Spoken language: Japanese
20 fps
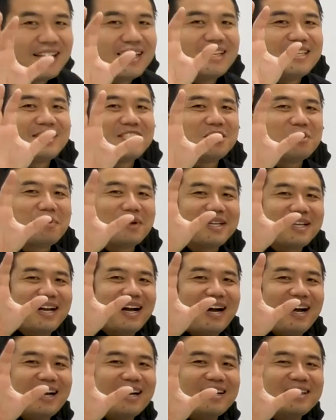いつの間に
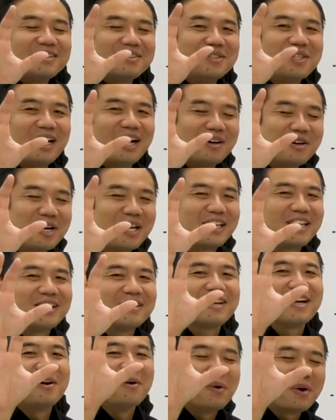か腕が触れて
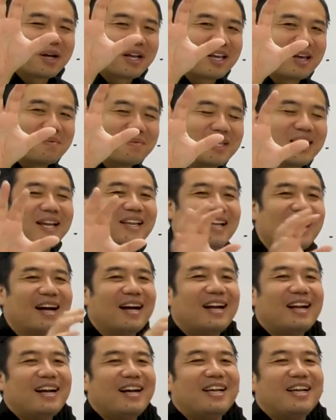るから OK みたいな